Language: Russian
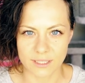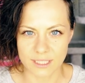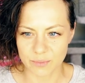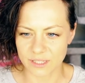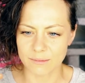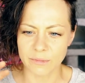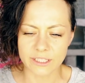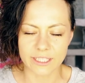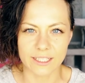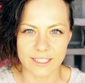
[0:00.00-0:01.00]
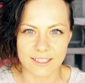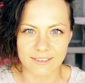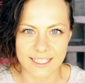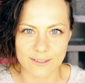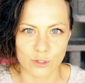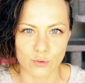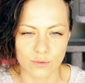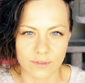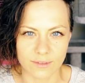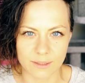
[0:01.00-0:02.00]
Типа, ты мелкий, оставайся вот
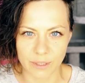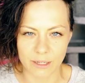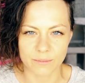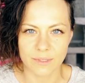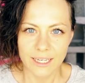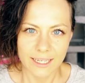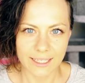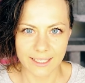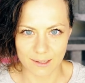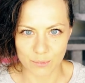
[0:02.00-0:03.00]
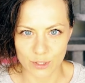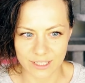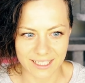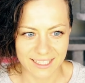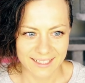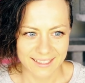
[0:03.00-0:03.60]
тут э, прям и работай.